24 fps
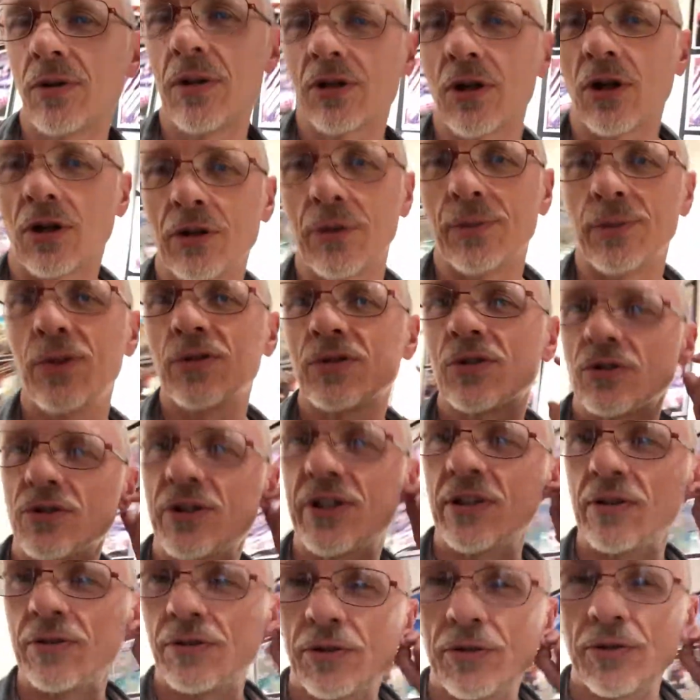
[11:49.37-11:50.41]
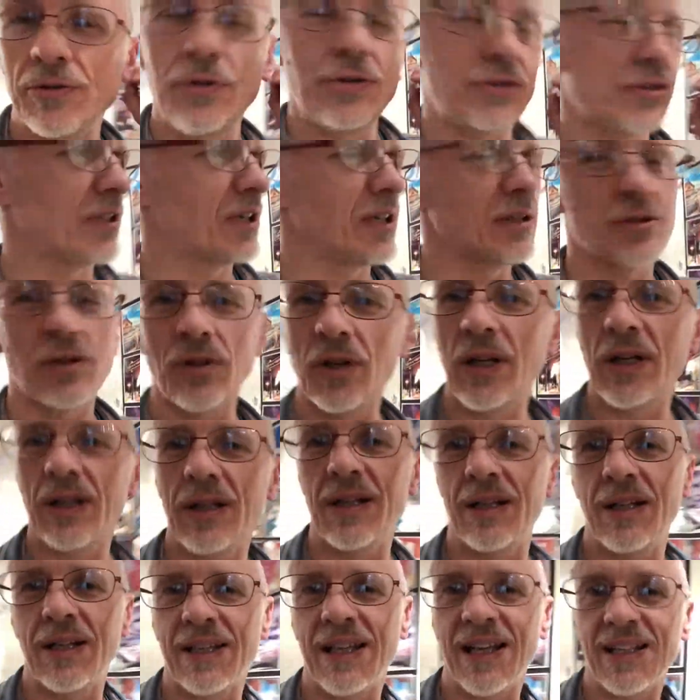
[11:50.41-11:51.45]
le cornemuse, quand j'ai entendu ça dans
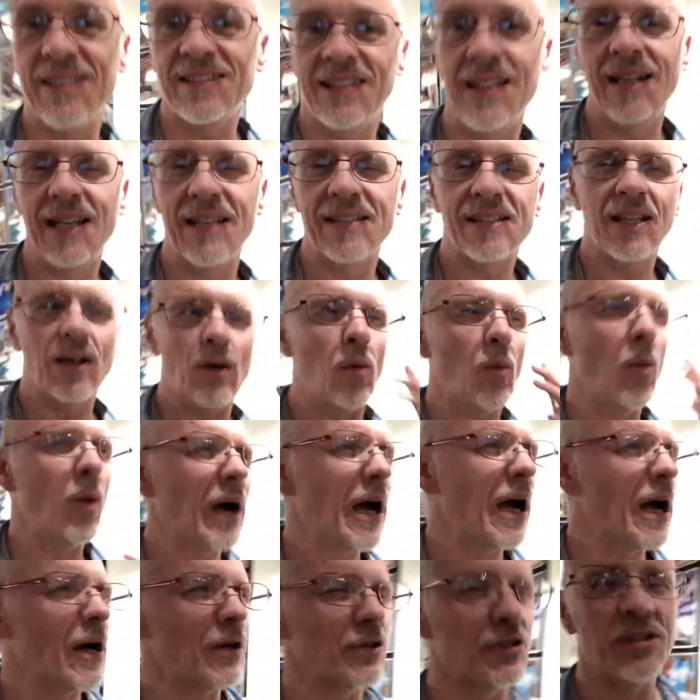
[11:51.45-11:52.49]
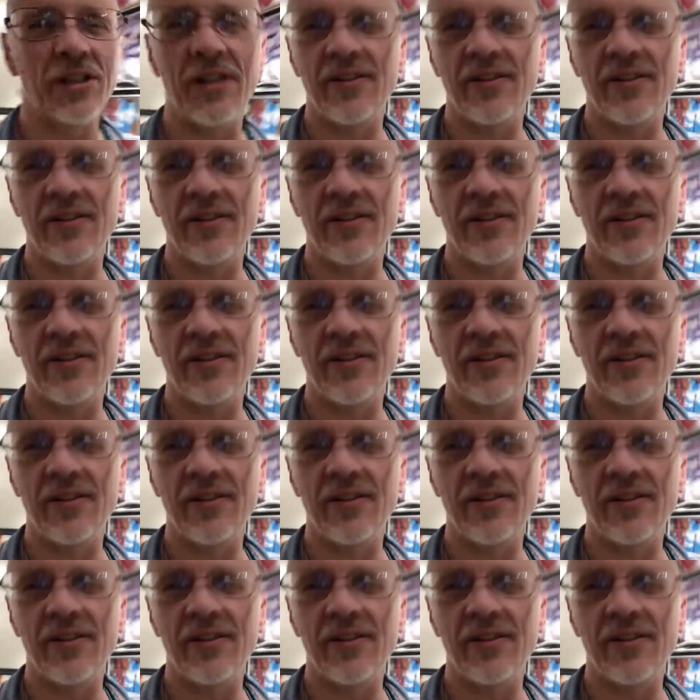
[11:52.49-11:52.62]
le quartier latin, waouh, je